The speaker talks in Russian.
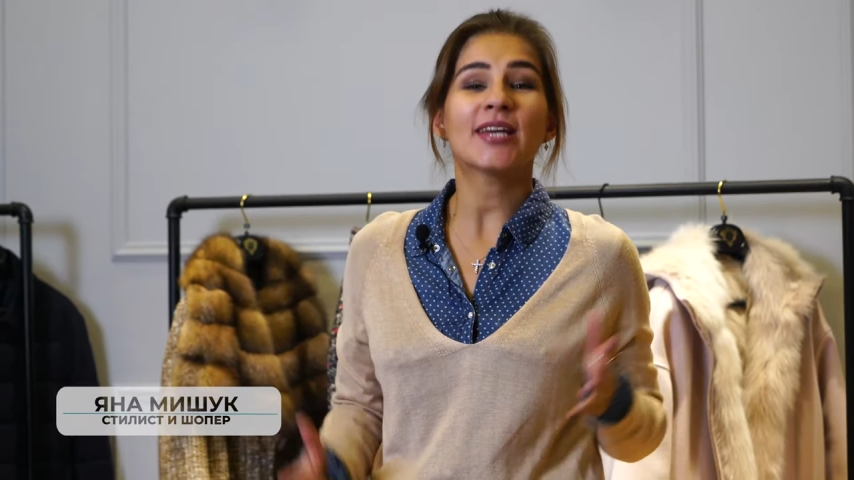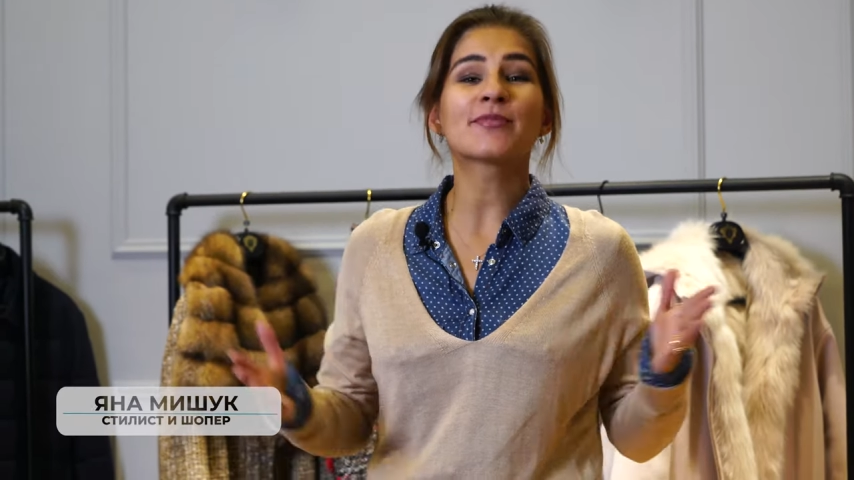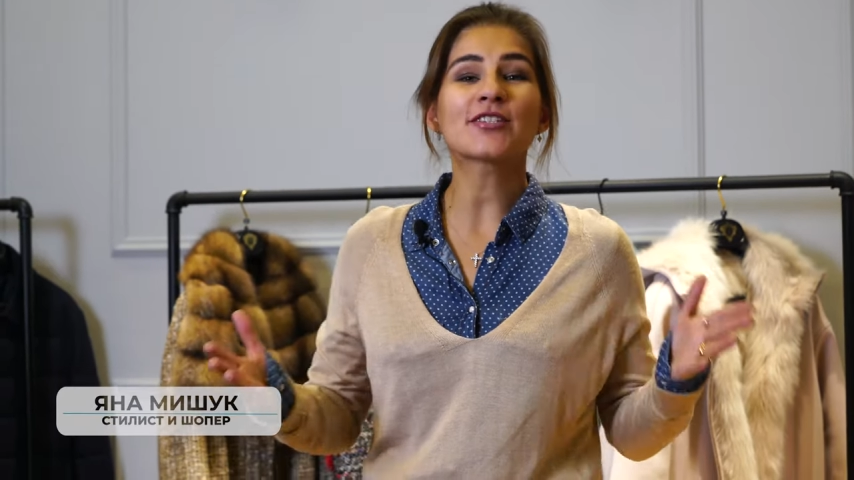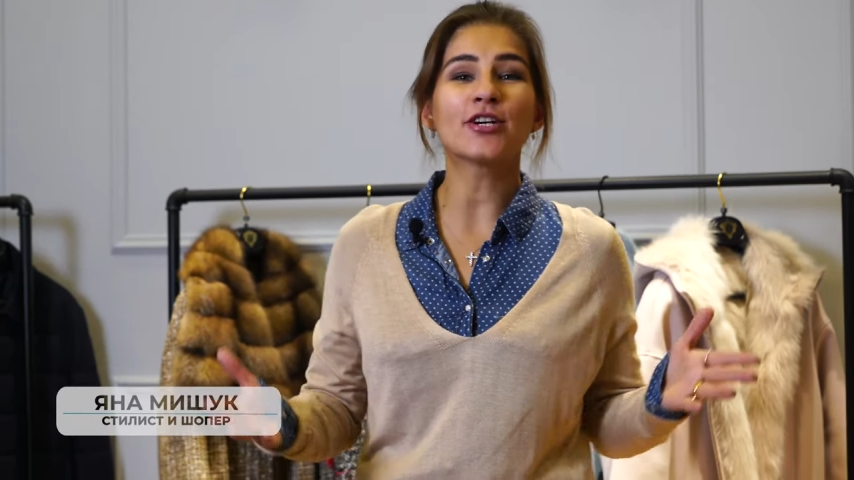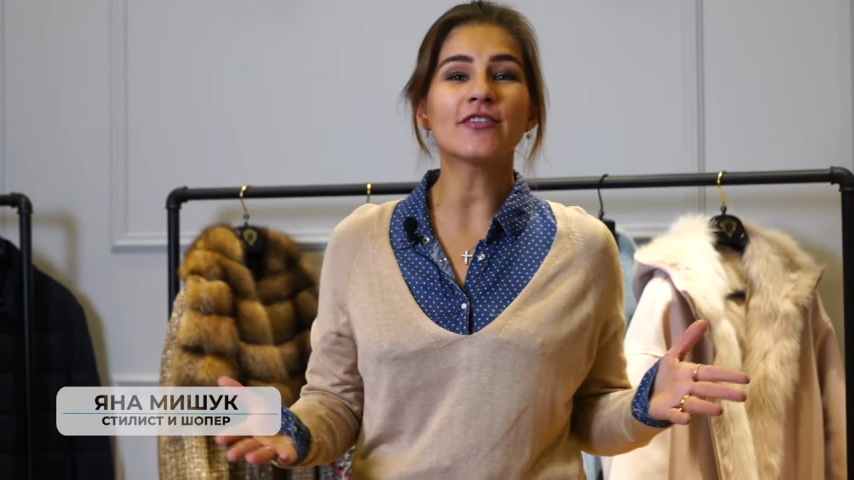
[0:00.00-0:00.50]
и
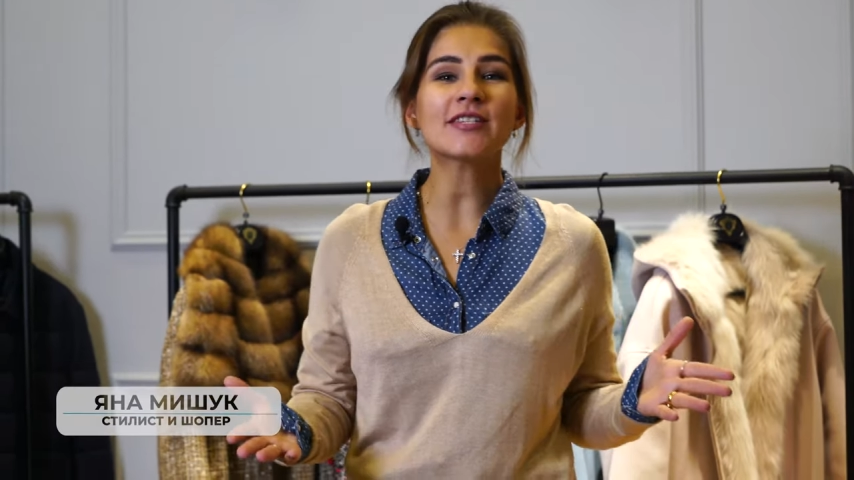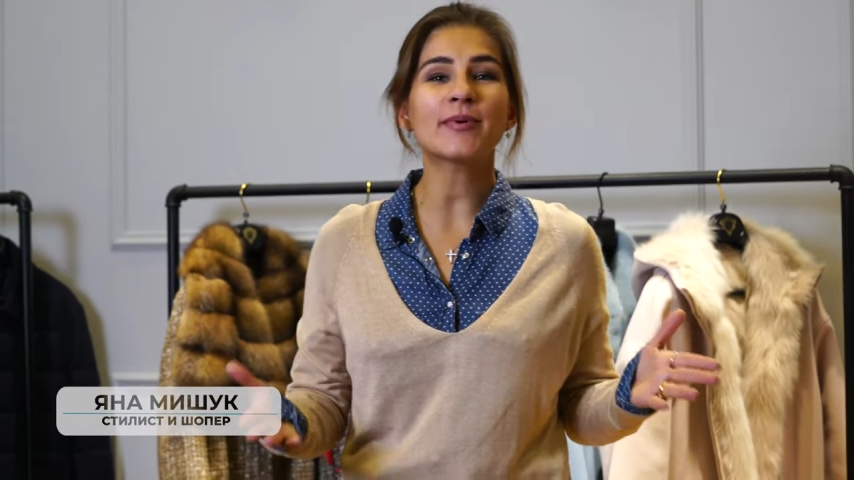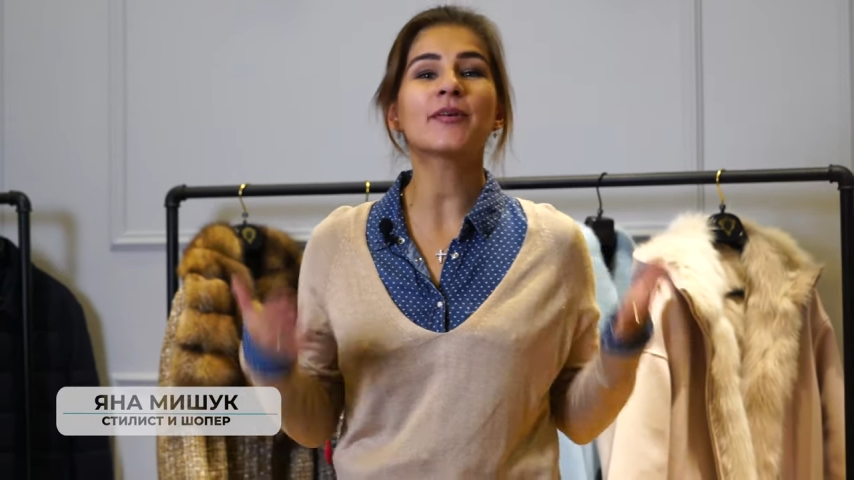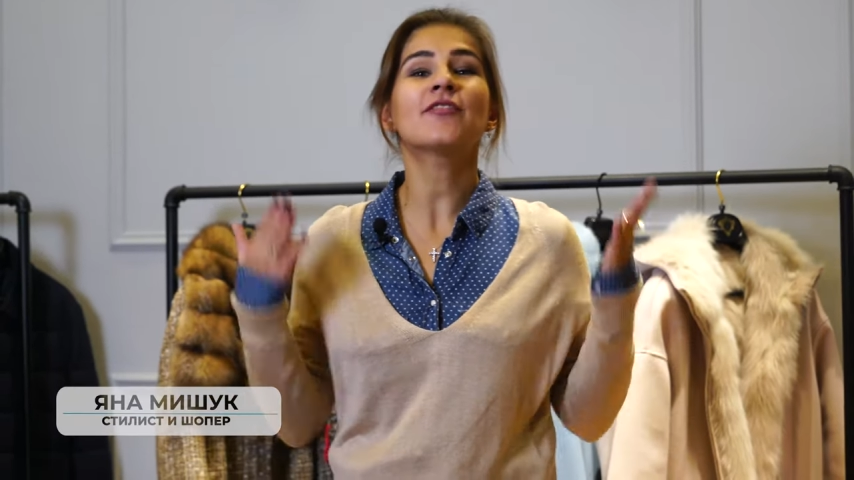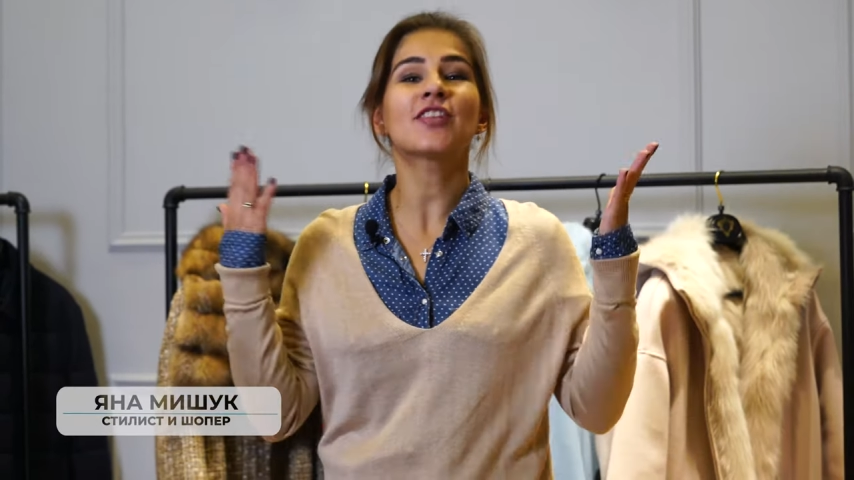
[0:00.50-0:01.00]
мы снова с
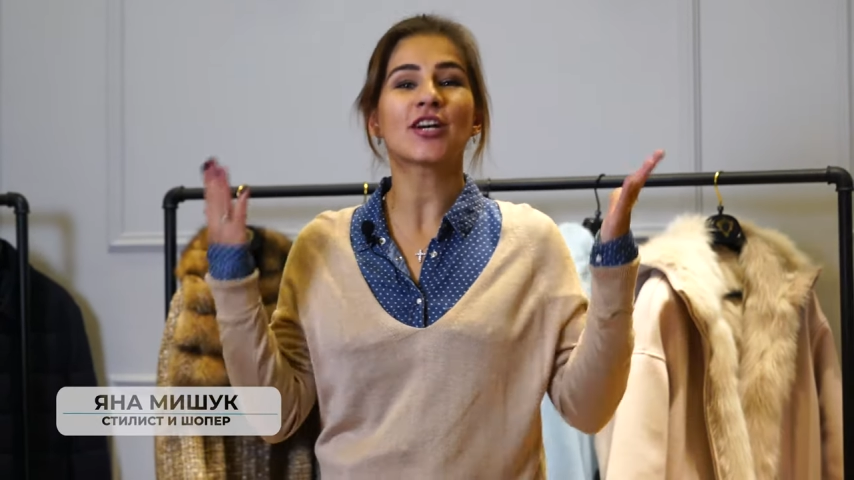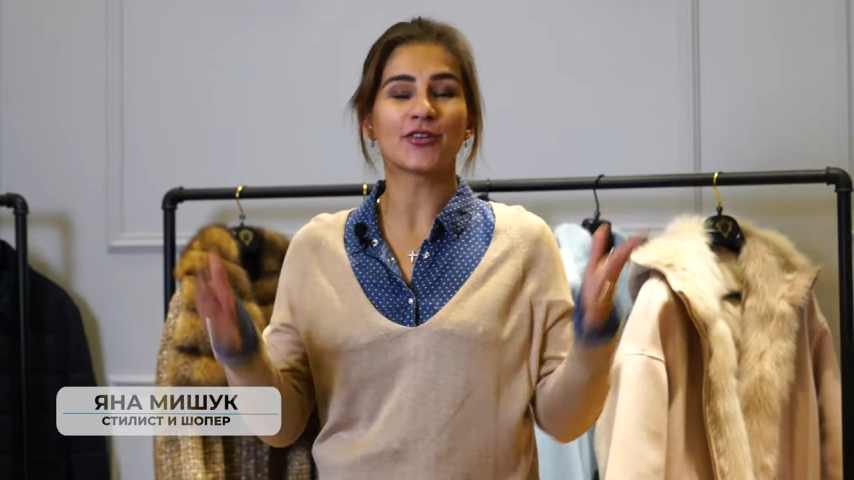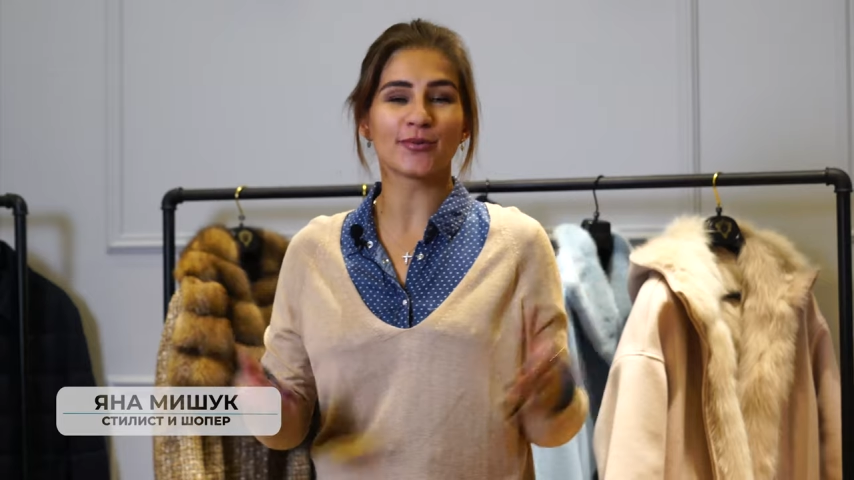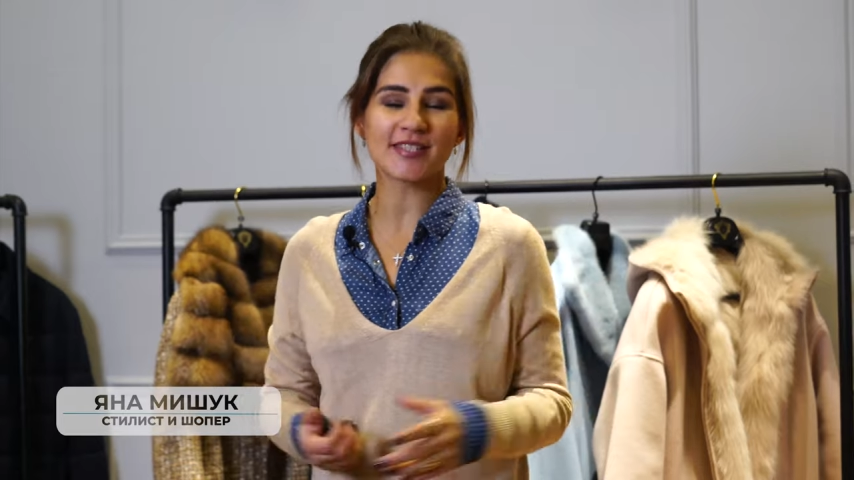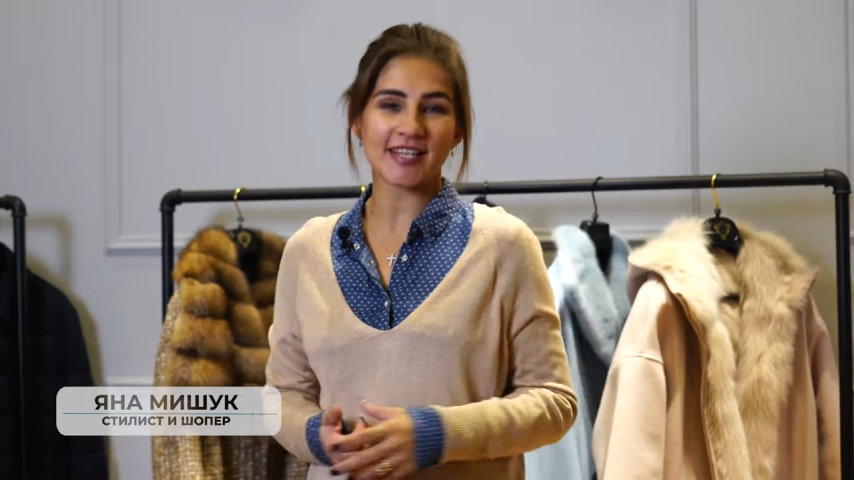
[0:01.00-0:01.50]
вами в торговом